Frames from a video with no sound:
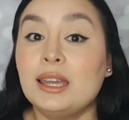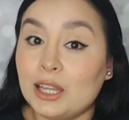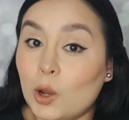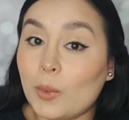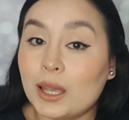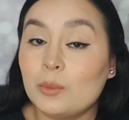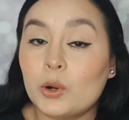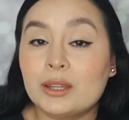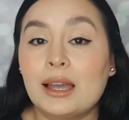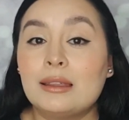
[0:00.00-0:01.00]
Y lo más
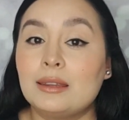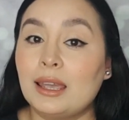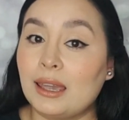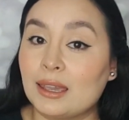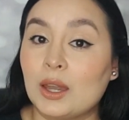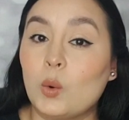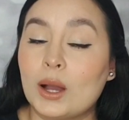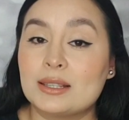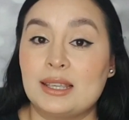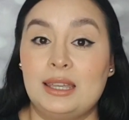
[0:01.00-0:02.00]
importante es que es un
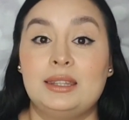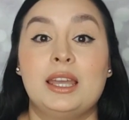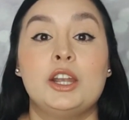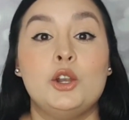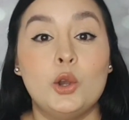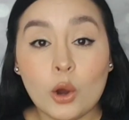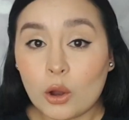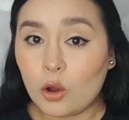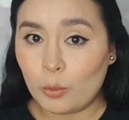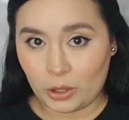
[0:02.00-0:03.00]
aceite
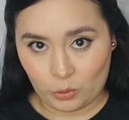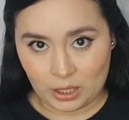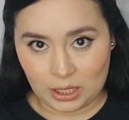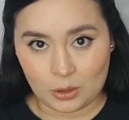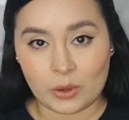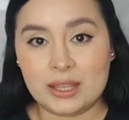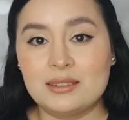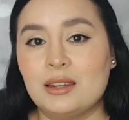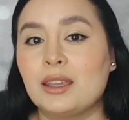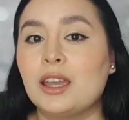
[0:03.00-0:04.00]
no comedogénico, es
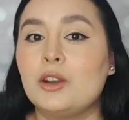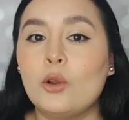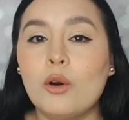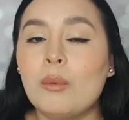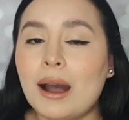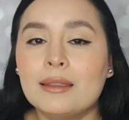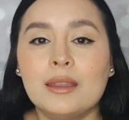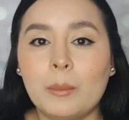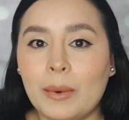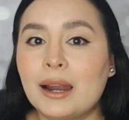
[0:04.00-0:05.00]
decir, que no va a
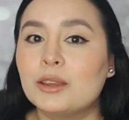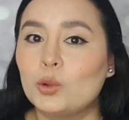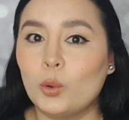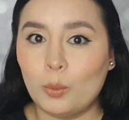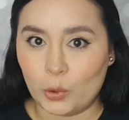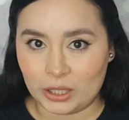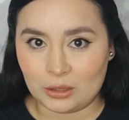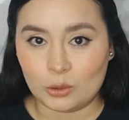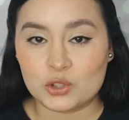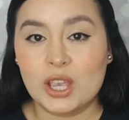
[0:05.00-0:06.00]
tapar tus
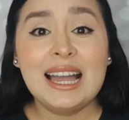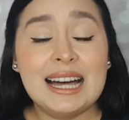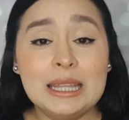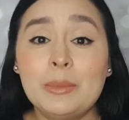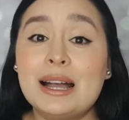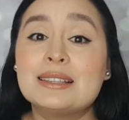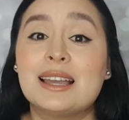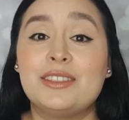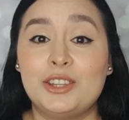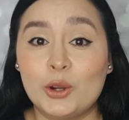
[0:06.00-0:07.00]
poritos. Además,
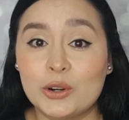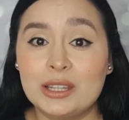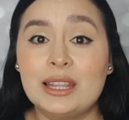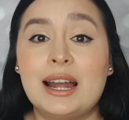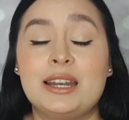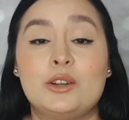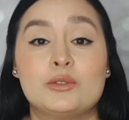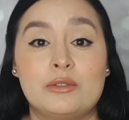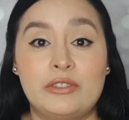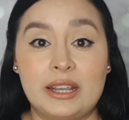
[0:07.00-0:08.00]
The Ordinary
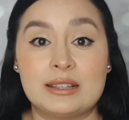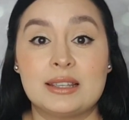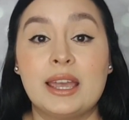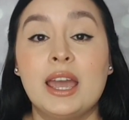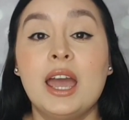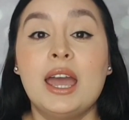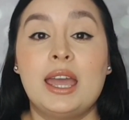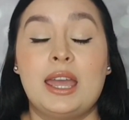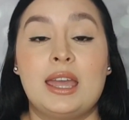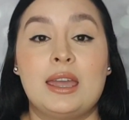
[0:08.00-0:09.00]
nos ofrece,
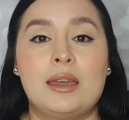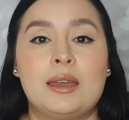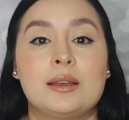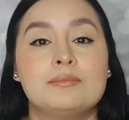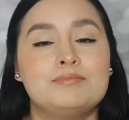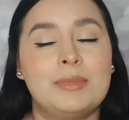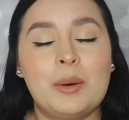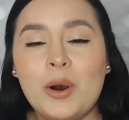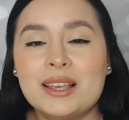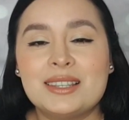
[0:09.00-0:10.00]
eh,
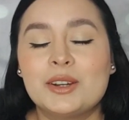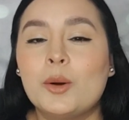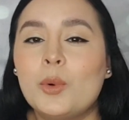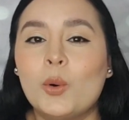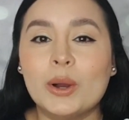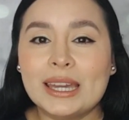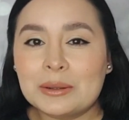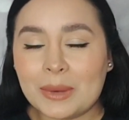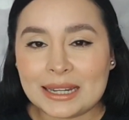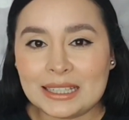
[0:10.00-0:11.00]
vamos a decir, como un
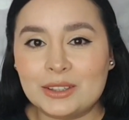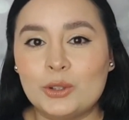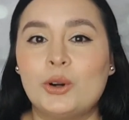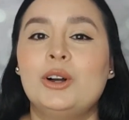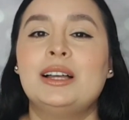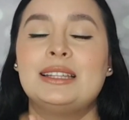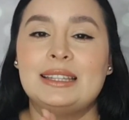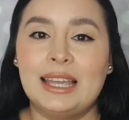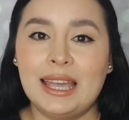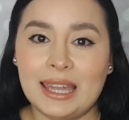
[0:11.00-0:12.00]
hermanito
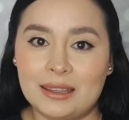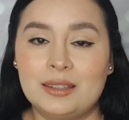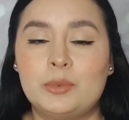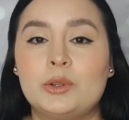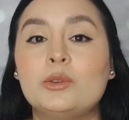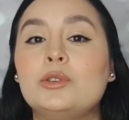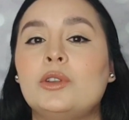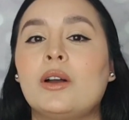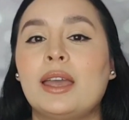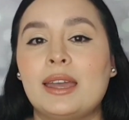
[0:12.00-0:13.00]
de este
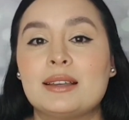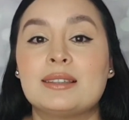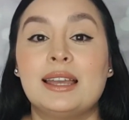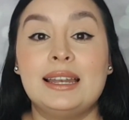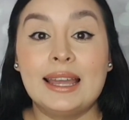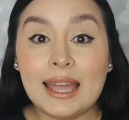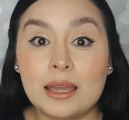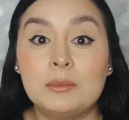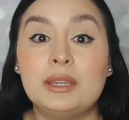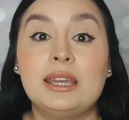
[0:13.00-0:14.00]
producto que es el
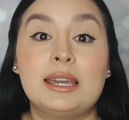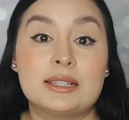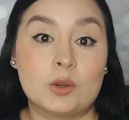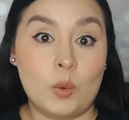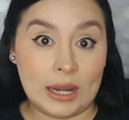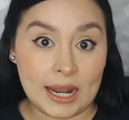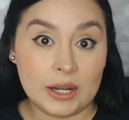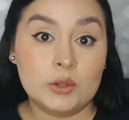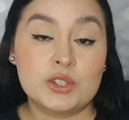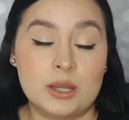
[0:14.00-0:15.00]
EMI
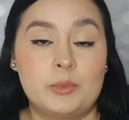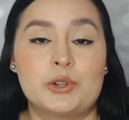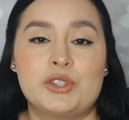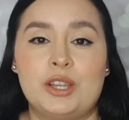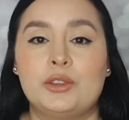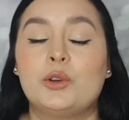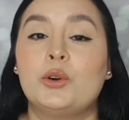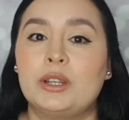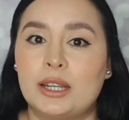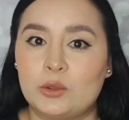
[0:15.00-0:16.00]
escualano
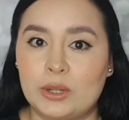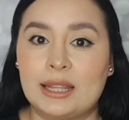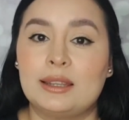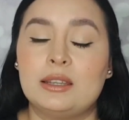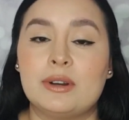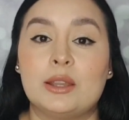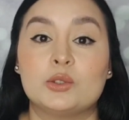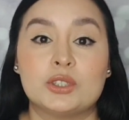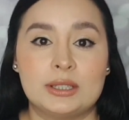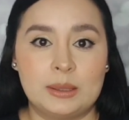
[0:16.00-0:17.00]
100% natural
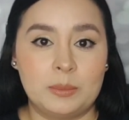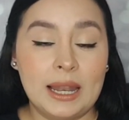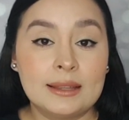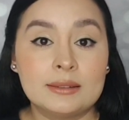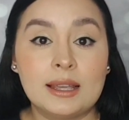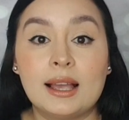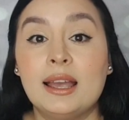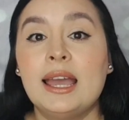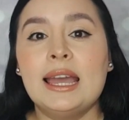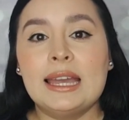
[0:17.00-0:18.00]
derivados de planta
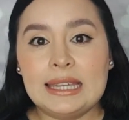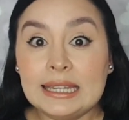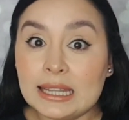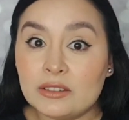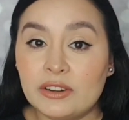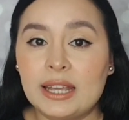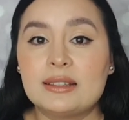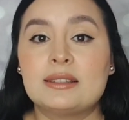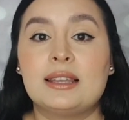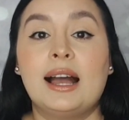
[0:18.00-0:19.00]
y la
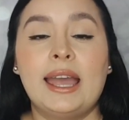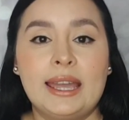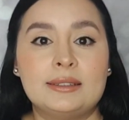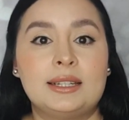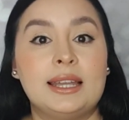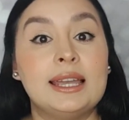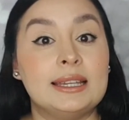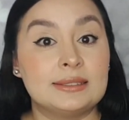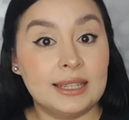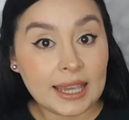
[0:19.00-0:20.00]
diferencia entre
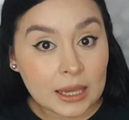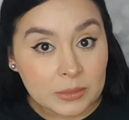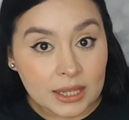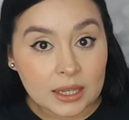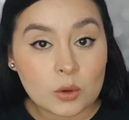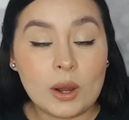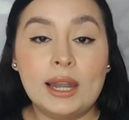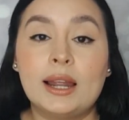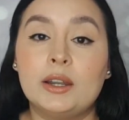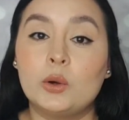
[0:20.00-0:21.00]
ese EMI
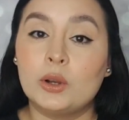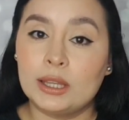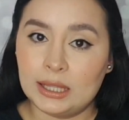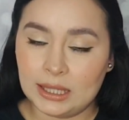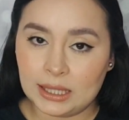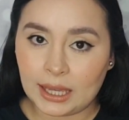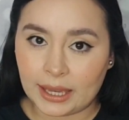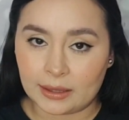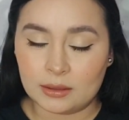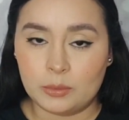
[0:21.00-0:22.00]
escualano y
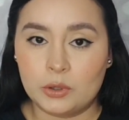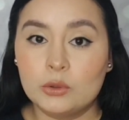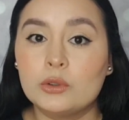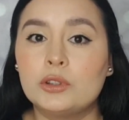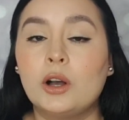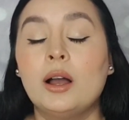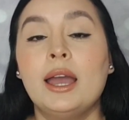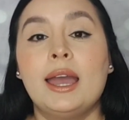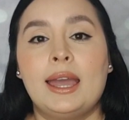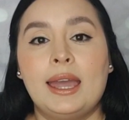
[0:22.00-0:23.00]
este producto
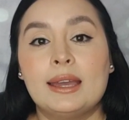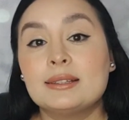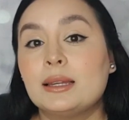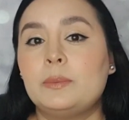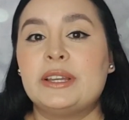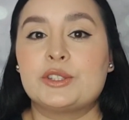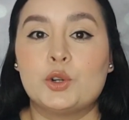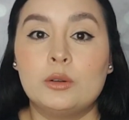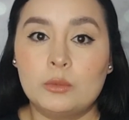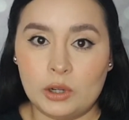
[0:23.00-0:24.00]
es el
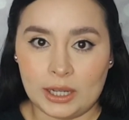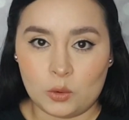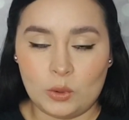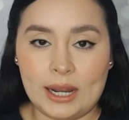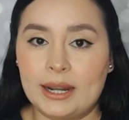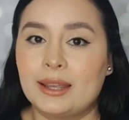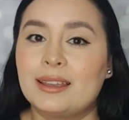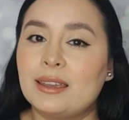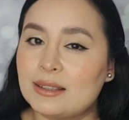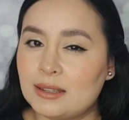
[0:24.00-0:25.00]
peso molecular.
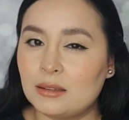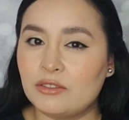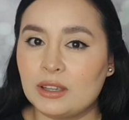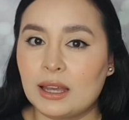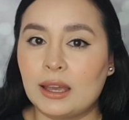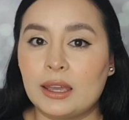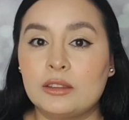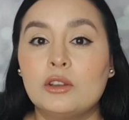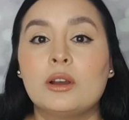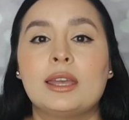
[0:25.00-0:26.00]
¿Qué significa
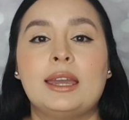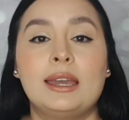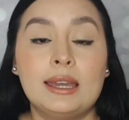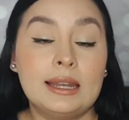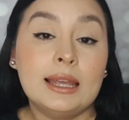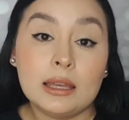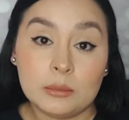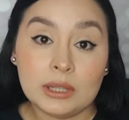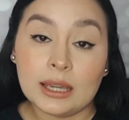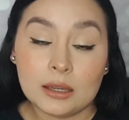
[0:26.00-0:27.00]
esto? Que el
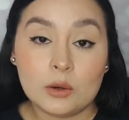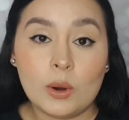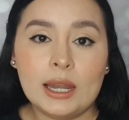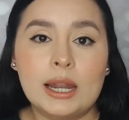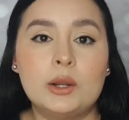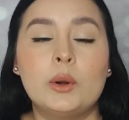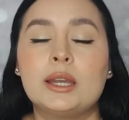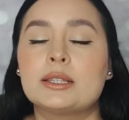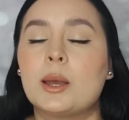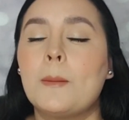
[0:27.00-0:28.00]
EMI escualano
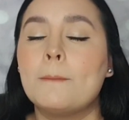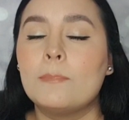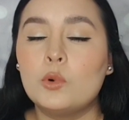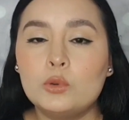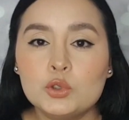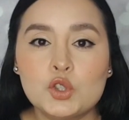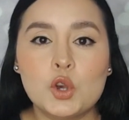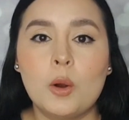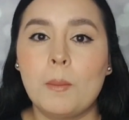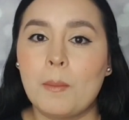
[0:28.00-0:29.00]
es
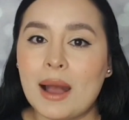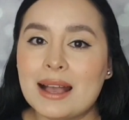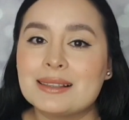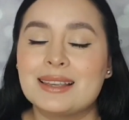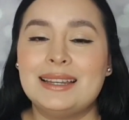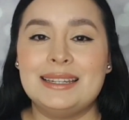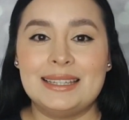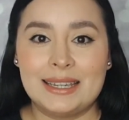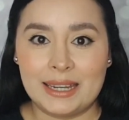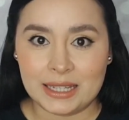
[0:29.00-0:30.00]
mucho más
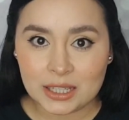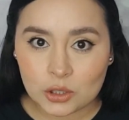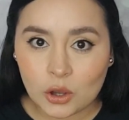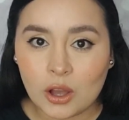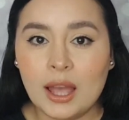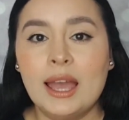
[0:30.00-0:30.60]
ligerito